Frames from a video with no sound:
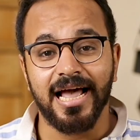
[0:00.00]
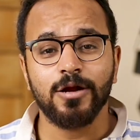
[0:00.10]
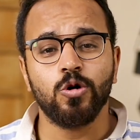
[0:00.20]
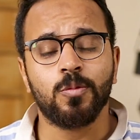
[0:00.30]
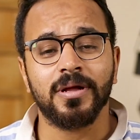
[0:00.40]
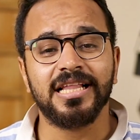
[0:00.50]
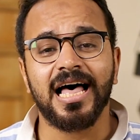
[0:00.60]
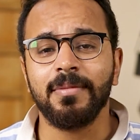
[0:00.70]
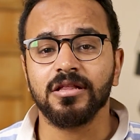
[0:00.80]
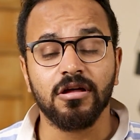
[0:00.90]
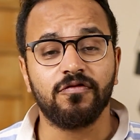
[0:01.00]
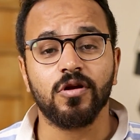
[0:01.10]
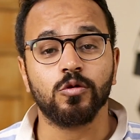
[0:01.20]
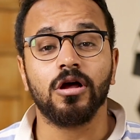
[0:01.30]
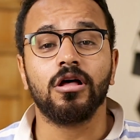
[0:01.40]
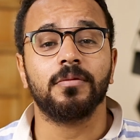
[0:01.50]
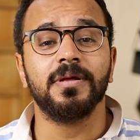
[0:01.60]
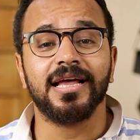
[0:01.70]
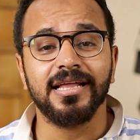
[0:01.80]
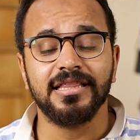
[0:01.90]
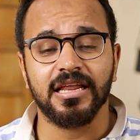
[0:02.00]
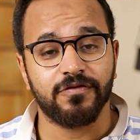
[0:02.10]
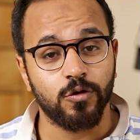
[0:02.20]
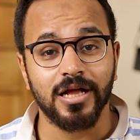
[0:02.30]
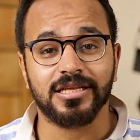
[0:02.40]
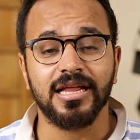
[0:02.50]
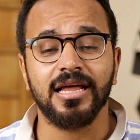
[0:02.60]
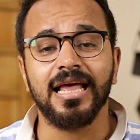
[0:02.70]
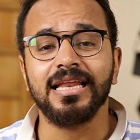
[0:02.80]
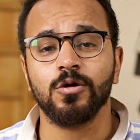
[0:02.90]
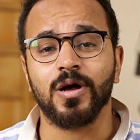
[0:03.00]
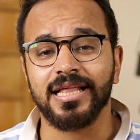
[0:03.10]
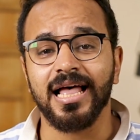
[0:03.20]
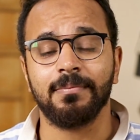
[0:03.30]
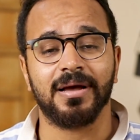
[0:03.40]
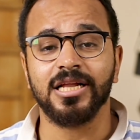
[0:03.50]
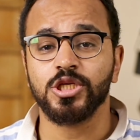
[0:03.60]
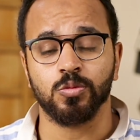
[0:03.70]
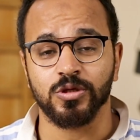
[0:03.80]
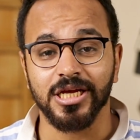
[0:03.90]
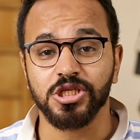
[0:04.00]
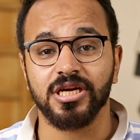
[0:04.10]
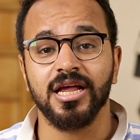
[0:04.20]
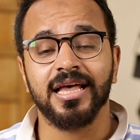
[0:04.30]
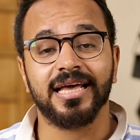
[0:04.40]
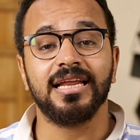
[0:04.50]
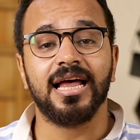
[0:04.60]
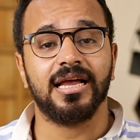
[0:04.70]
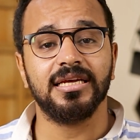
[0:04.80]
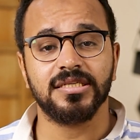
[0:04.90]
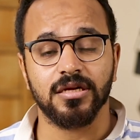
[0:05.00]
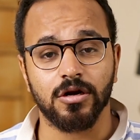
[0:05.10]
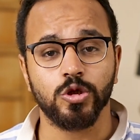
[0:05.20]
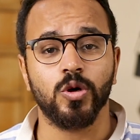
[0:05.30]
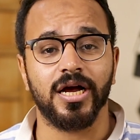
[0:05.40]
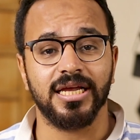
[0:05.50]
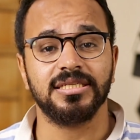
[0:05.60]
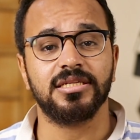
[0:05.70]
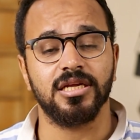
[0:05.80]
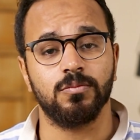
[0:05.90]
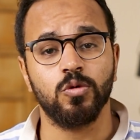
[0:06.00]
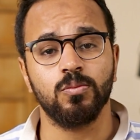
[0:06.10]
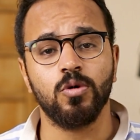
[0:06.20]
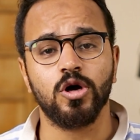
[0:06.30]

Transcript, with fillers: الحقيقه الوكمان ده عمل طفره وضجه كبيره جدا في الوقت ده لان وقتها ما كانش منتشر غير اجهزه الراديو واجهزه البوم